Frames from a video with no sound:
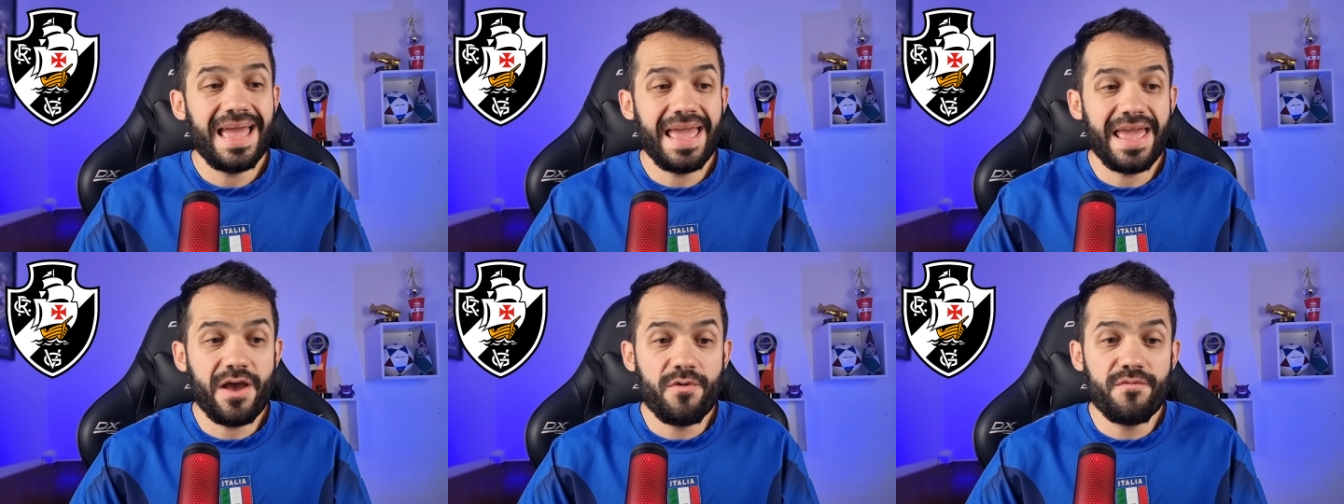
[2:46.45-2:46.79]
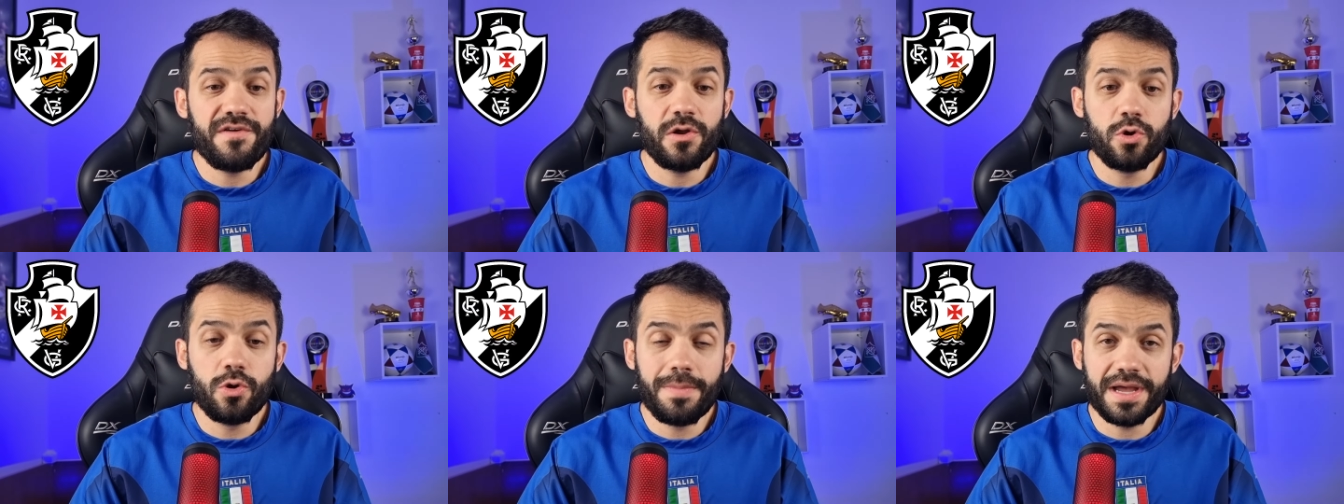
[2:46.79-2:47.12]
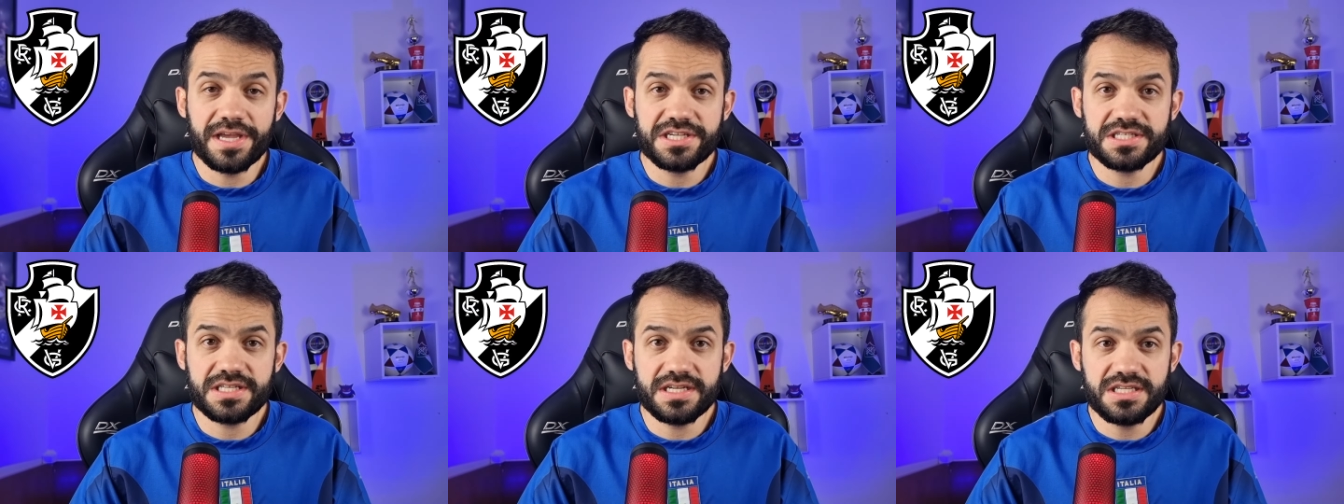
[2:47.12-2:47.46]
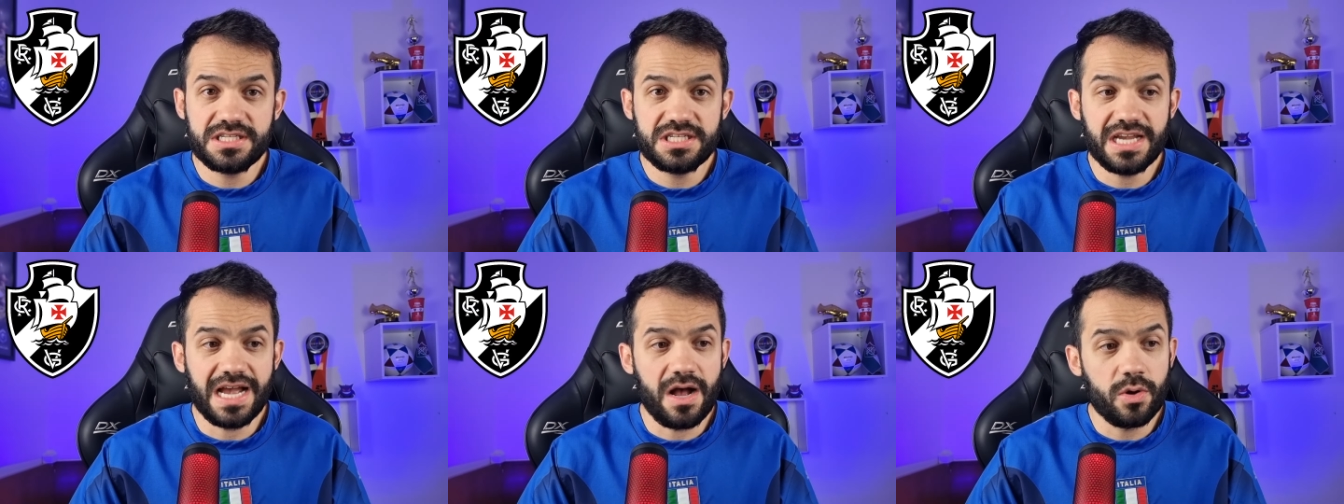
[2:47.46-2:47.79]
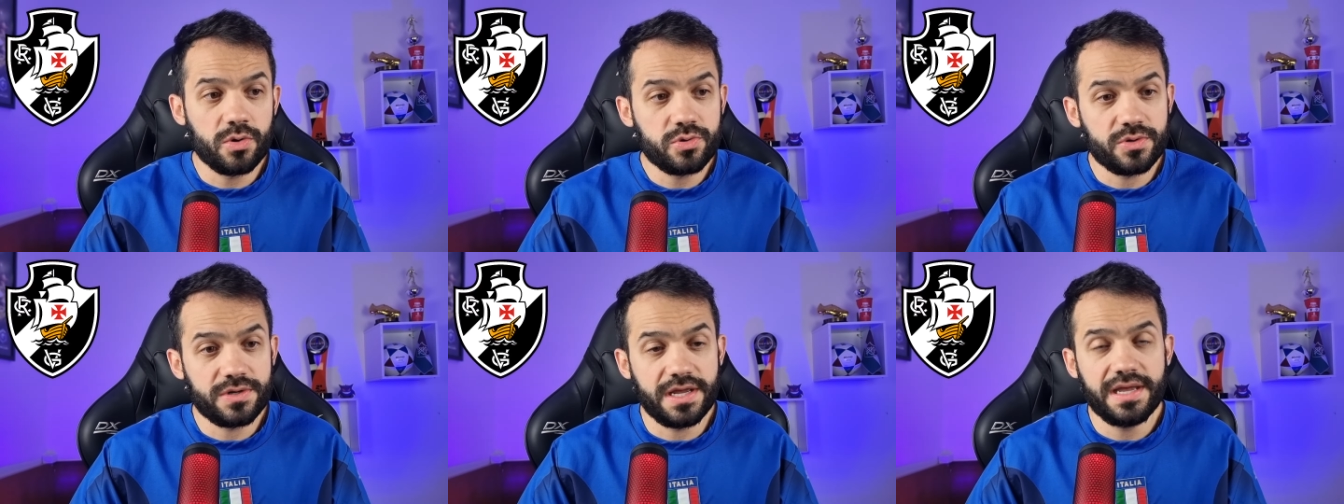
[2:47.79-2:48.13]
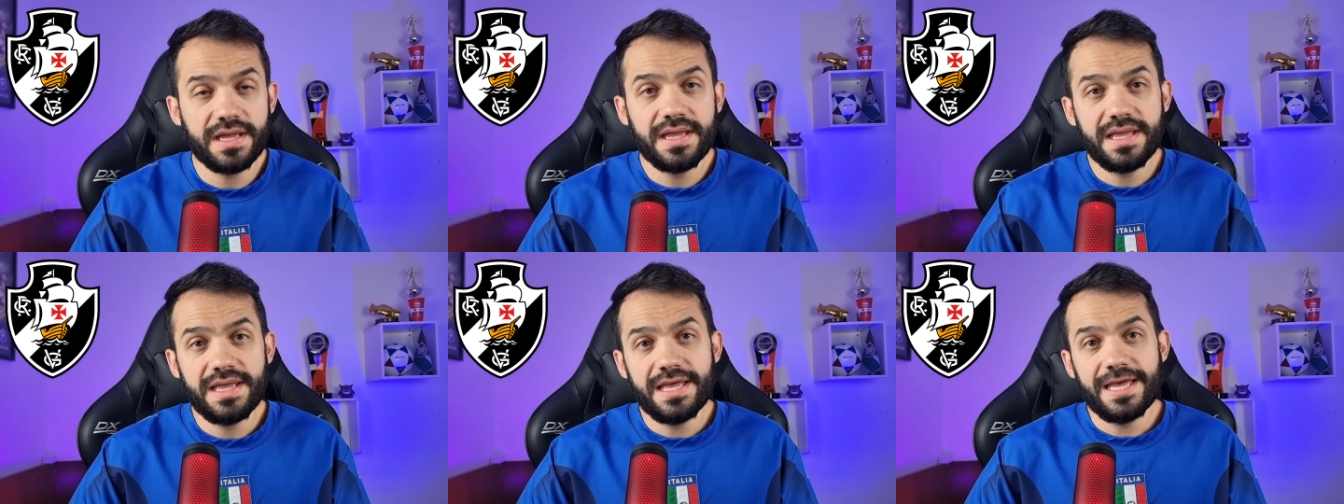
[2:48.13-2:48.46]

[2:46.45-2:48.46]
É um valor bastante alto, né?